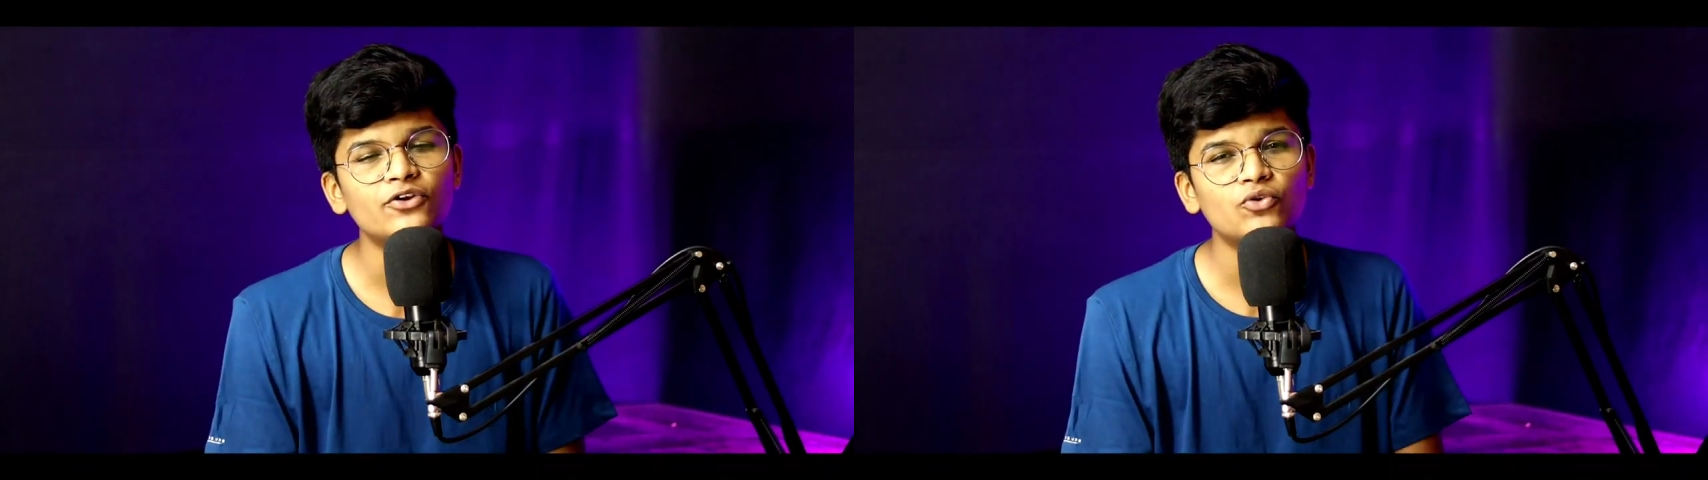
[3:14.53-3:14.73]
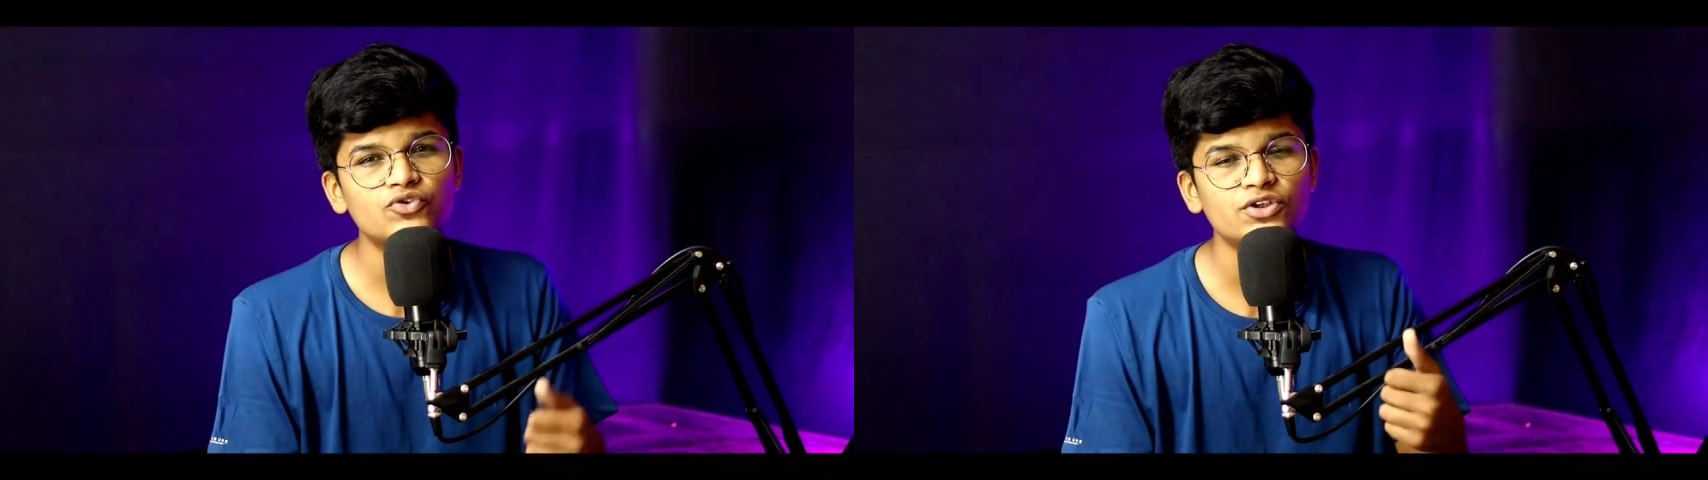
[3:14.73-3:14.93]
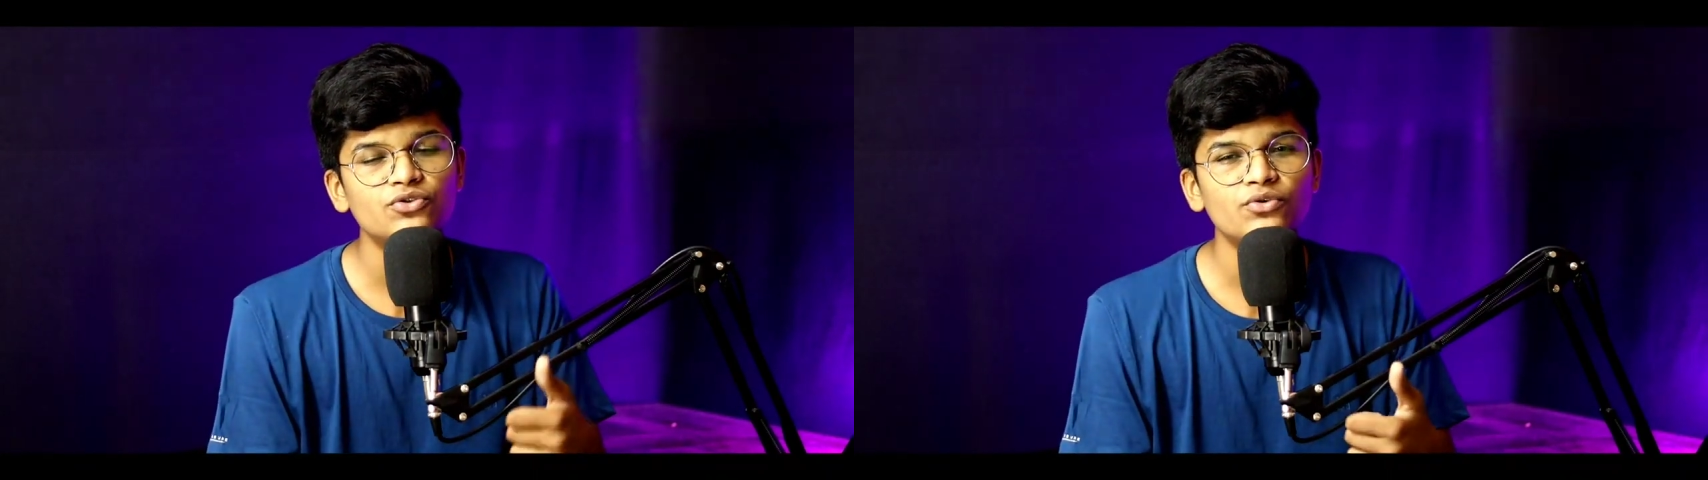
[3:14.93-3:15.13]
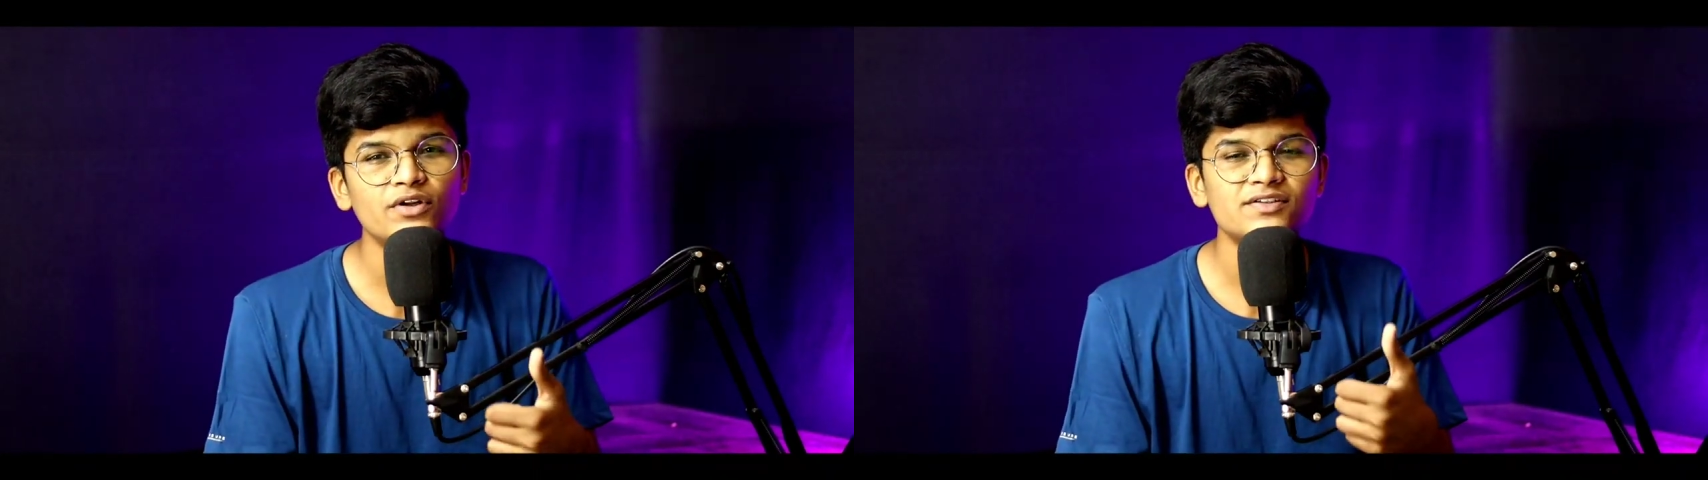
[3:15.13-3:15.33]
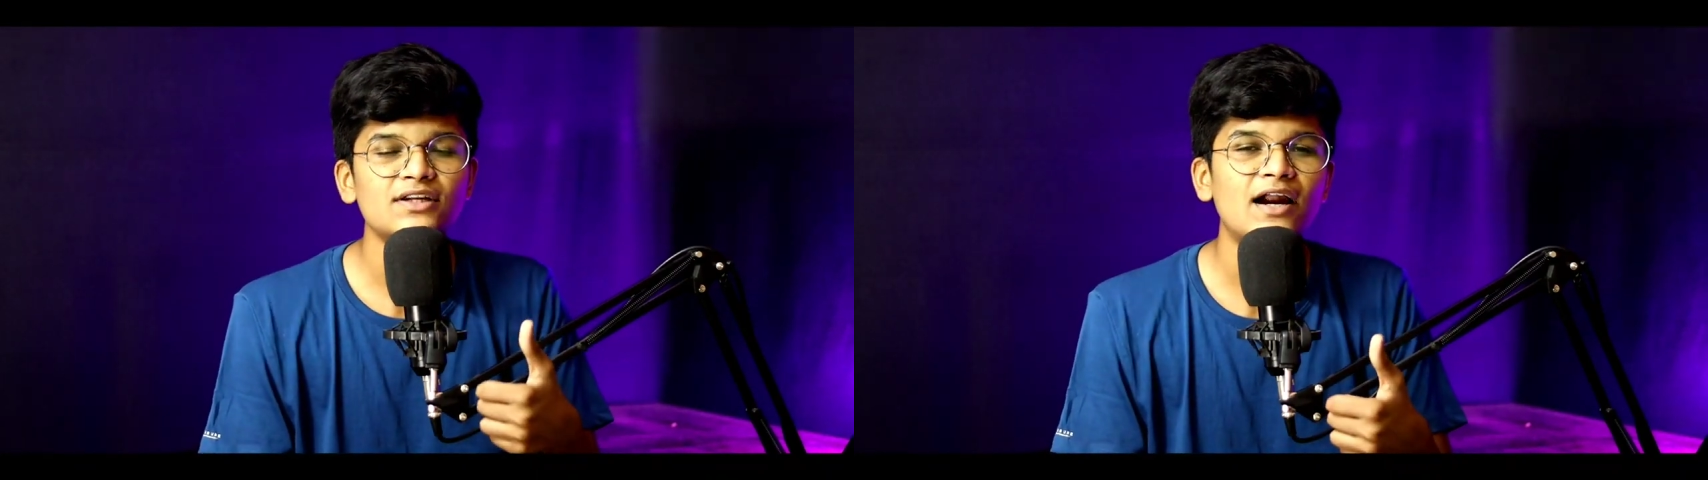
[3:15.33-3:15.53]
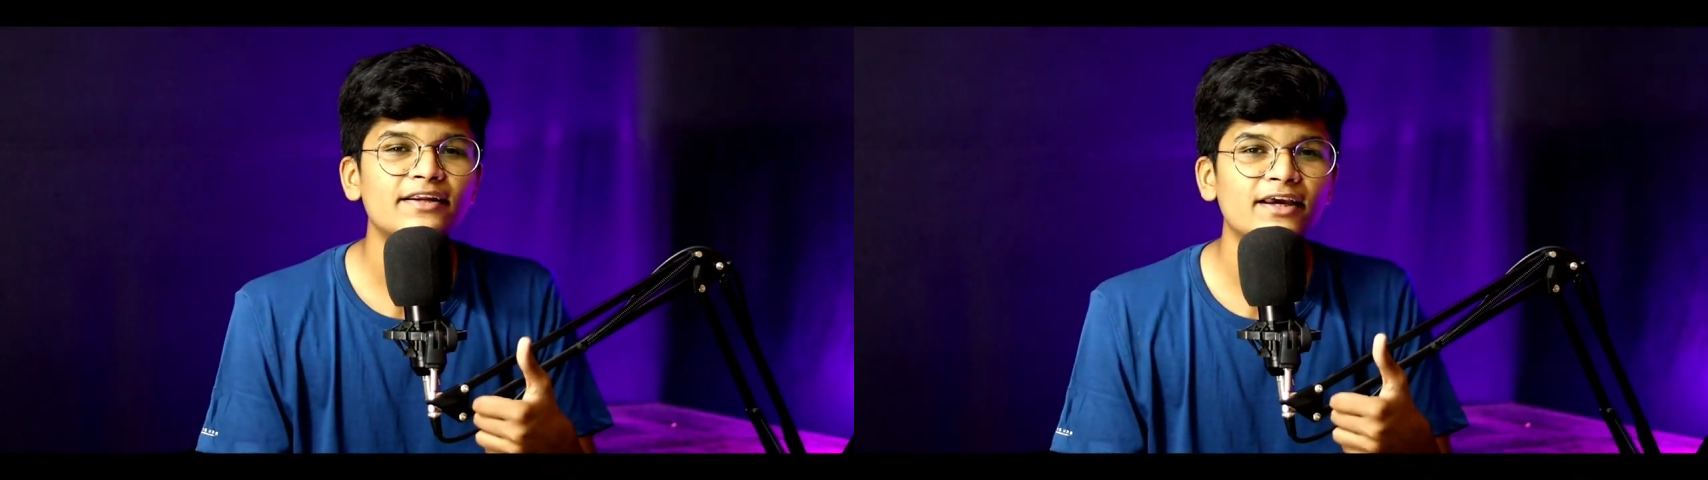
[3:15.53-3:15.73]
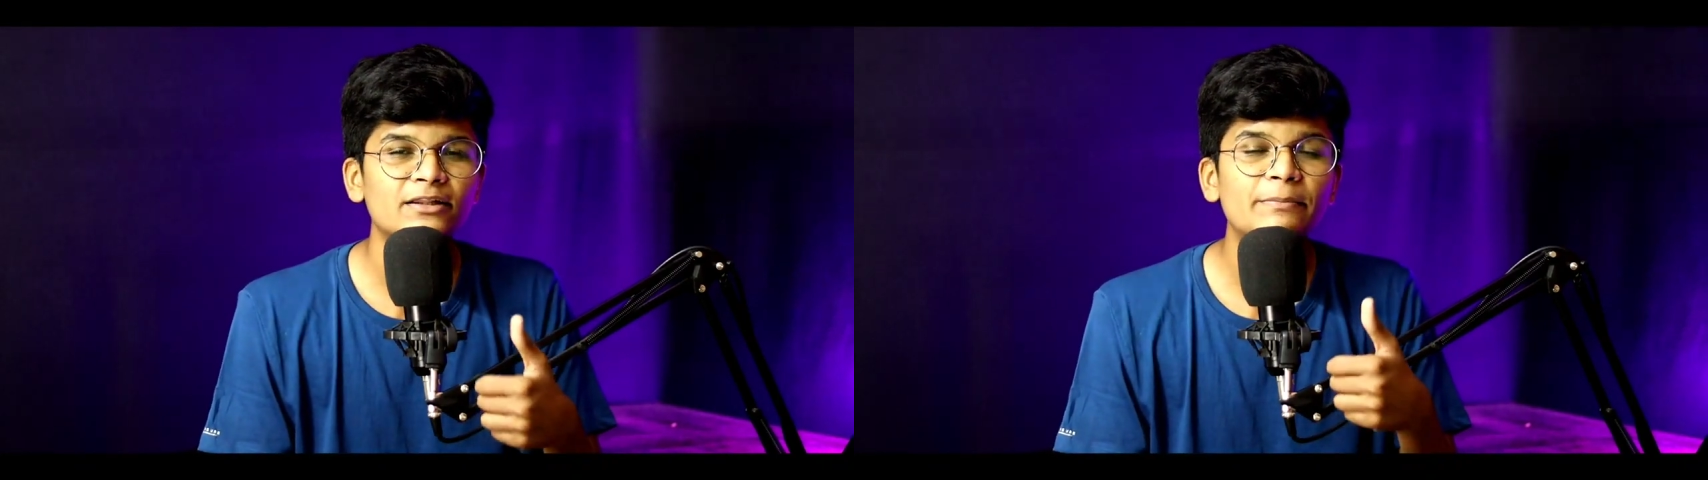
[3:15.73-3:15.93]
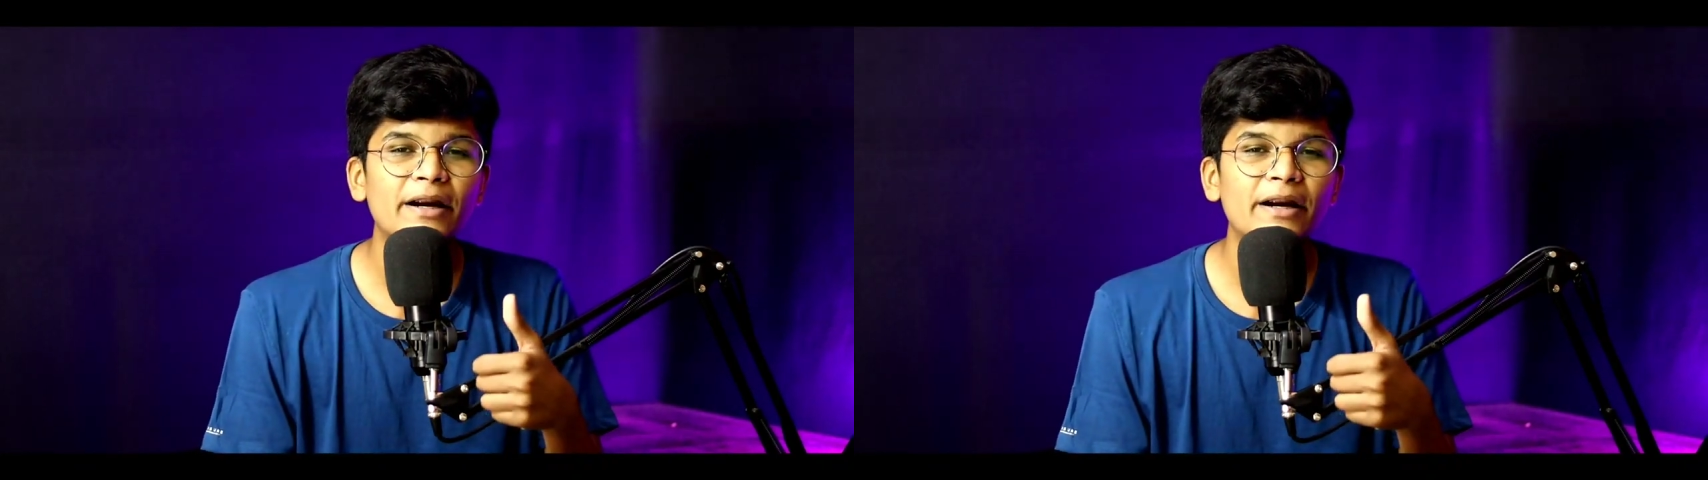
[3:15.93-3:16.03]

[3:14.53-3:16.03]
करें तो सिंधु ने स्टार्ट किया था